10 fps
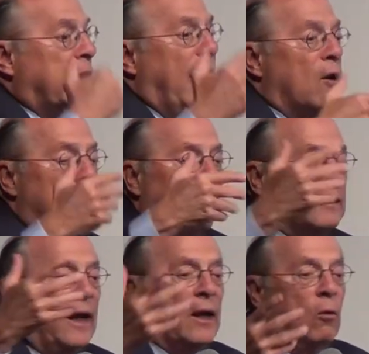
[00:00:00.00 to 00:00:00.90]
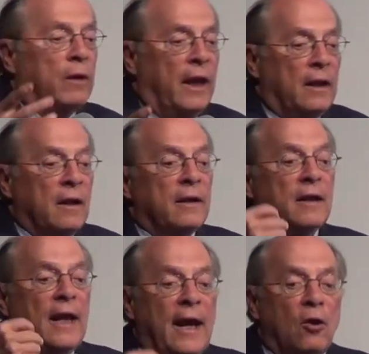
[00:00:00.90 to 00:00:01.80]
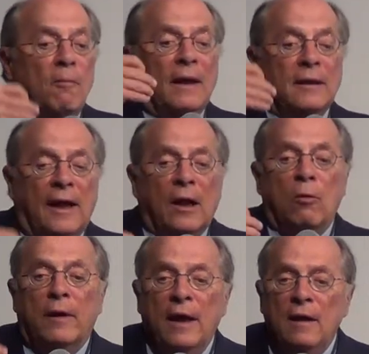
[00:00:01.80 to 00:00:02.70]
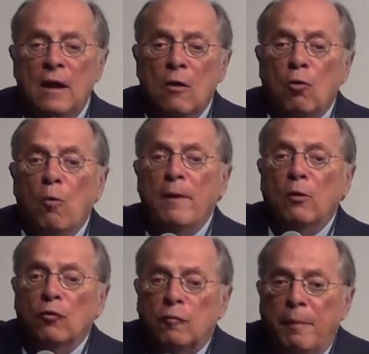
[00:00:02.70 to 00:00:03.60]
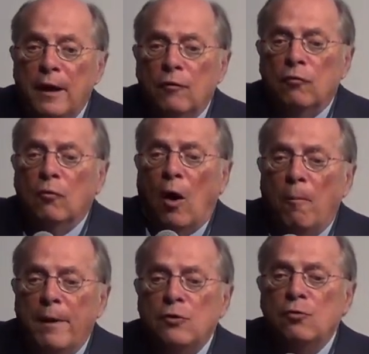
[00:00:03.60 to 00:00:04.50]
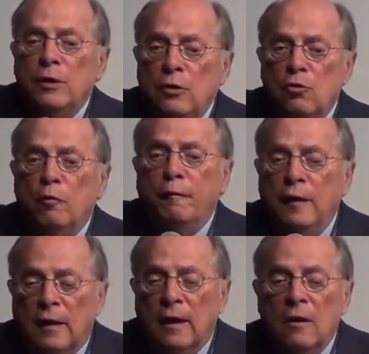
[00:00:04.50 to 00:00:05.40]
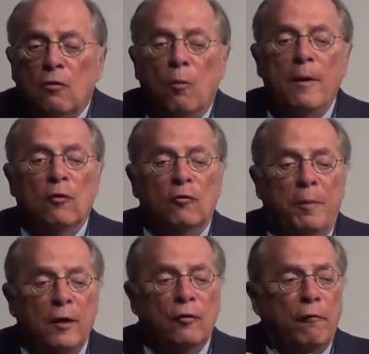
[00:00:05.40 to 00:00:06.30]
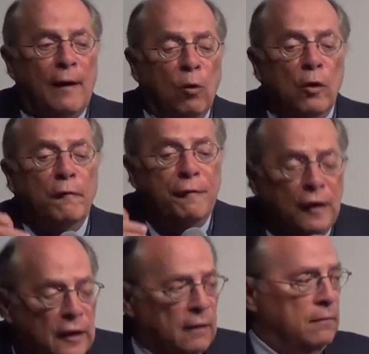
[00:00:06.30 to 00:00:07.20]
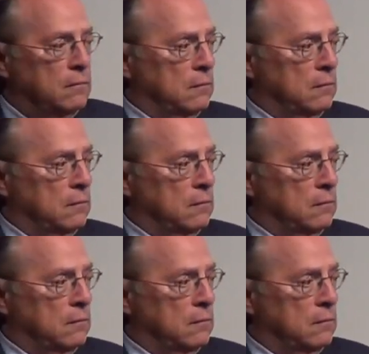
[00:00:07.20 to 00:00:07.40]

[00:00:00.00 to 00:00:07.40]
Quero matar alguém. Quero matar alguém com menosprezo ao bem jurídico vida, com menosprezo ao valor vida.